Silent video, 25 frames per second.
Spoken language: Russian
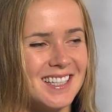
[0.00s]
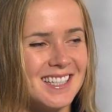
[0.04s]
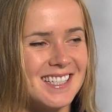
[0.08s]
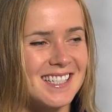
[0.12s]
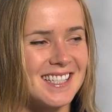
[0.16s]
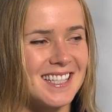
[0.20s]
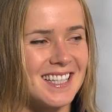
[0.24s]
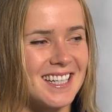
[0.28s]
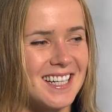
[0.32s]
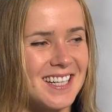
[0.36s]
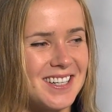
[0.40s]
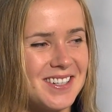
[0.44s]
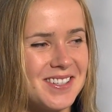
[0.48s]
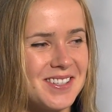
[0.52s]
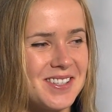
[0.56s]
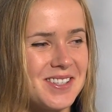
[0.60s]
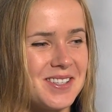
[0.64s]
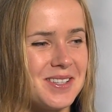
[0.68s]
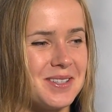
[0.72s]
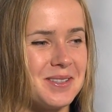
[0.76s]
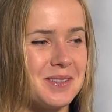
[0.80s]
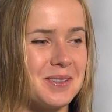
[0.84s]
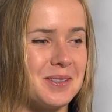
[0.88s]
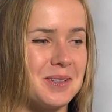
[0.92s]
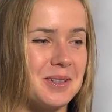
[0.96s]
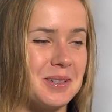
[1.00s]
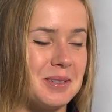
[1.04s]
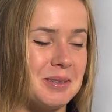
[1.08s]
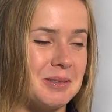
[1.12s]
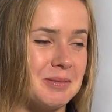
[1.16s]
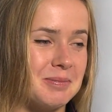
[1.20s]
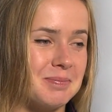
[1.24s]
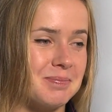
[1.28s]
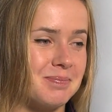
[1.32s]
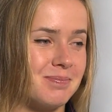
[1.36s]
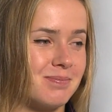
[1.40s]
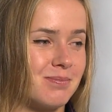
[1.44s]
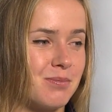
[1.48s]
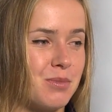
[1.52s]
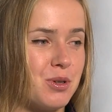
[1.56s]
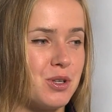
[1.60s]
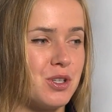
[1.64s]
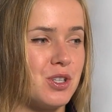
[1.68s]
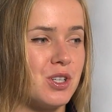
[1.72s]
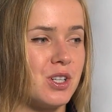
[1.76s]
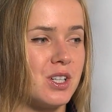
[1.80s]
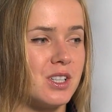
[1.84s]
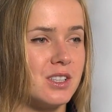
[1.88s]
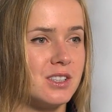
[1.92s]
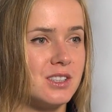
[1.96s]
стараюсь э,
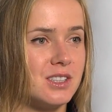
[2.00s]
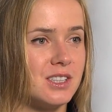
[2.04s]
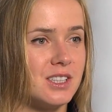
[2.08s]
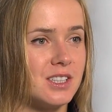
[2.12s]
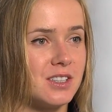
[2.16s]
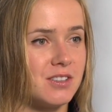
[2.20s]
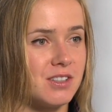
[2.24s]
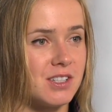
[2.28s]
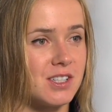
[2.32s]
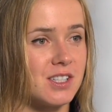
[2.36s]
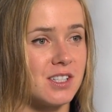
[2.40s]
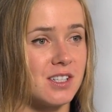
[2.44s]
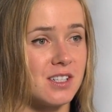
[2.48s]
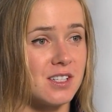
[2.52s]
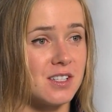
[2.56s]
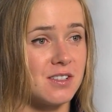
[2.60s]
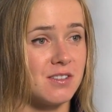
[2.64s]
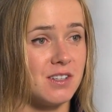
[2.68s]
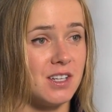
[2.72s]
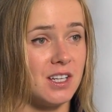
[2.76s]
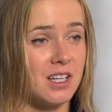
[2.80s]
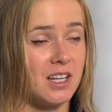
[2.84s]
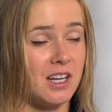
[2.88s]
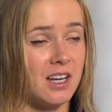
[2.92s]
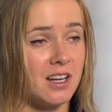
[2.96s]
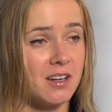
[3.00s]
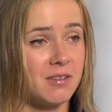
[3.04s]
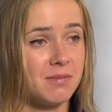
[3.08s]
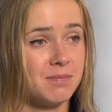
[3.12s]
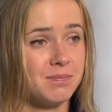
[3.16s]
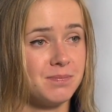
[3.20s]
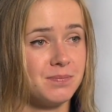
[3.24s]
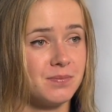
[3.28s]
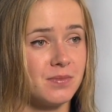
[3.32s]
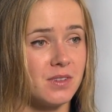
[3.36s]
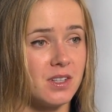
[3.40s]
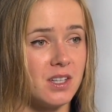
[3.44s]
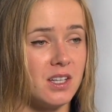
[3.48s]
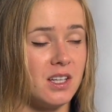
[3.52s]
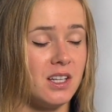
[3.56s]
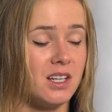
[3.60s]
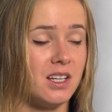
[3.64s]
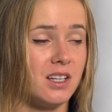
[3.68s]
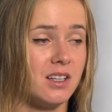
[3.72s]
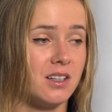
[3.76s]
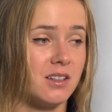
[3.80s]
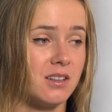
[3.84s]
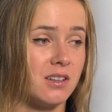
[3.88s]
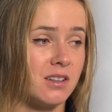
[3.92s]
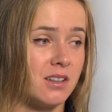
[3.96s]
больше концентрироваться на своей игре,
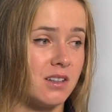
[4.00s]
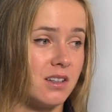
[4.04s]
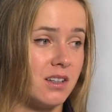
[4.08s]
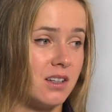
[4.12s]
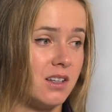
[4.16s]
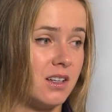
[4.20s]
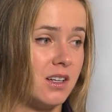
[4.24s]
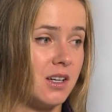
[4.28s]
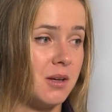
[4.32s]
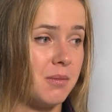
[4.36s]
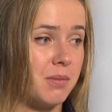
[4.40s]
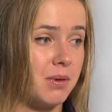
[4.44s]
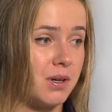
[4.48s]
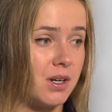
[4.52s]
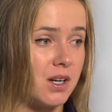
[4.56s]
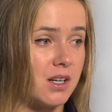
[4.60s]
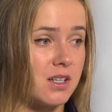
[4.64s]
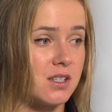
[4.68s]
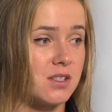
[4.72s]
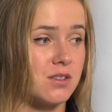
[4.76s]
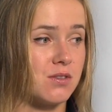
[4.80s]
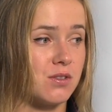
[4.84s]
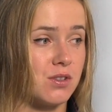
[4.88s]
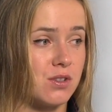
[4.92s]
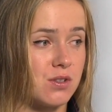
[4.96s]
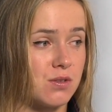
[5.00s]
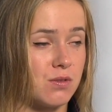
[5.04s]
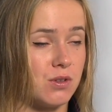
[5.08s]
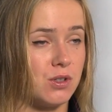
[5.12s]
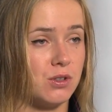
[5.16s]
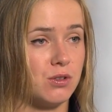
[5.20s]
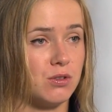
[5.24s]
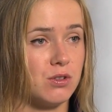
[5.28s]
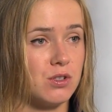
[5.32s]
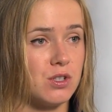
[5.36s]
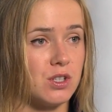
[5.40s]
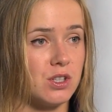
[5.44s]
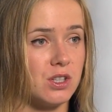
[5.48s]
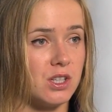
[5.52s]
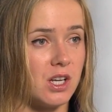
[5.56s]
і показувати свій лучший